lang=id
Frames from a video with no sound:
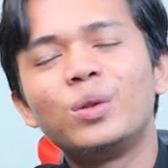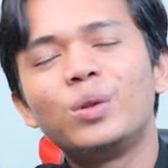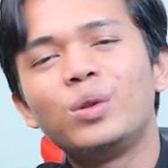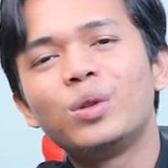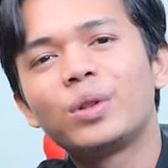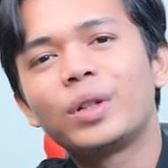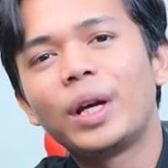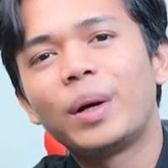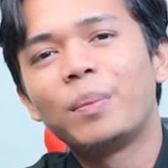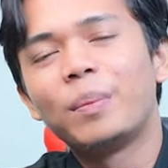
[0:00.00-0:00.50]

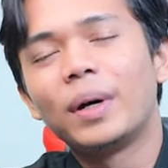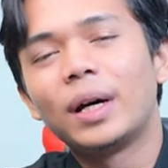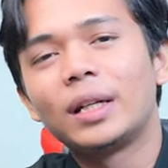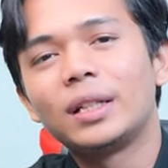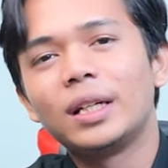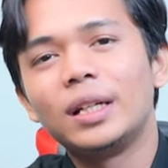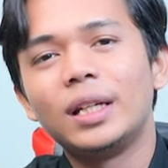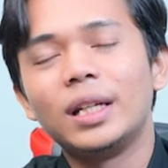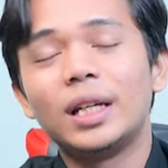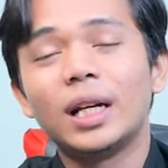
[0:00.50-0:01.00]
untuk yang
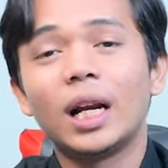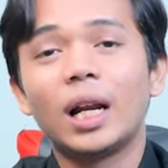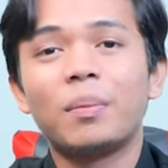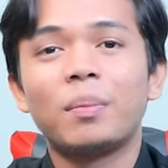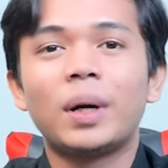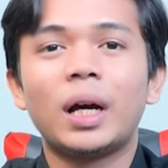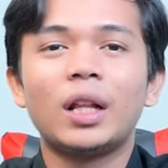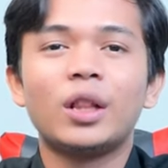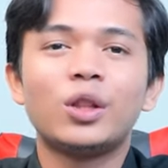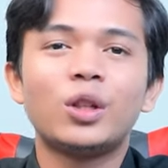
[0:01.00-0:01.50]
bekerja di
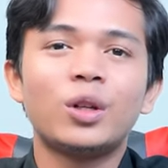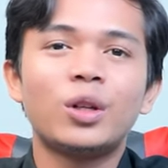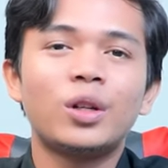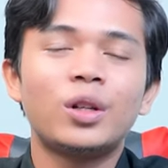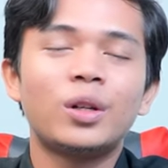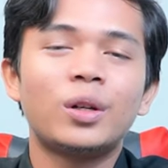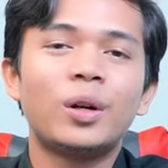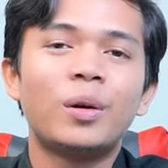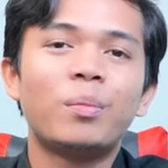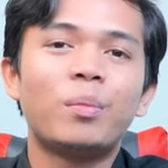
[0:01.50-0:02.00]
dalam
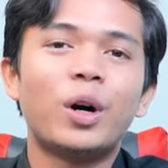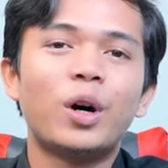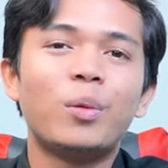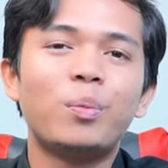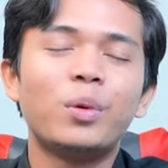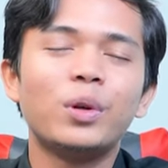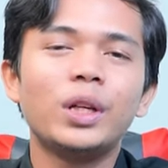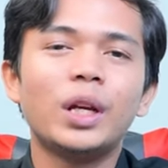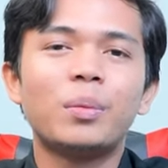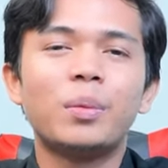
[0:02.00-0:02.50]
kantor
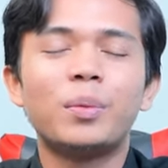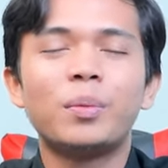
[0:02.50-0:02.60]
maupun yang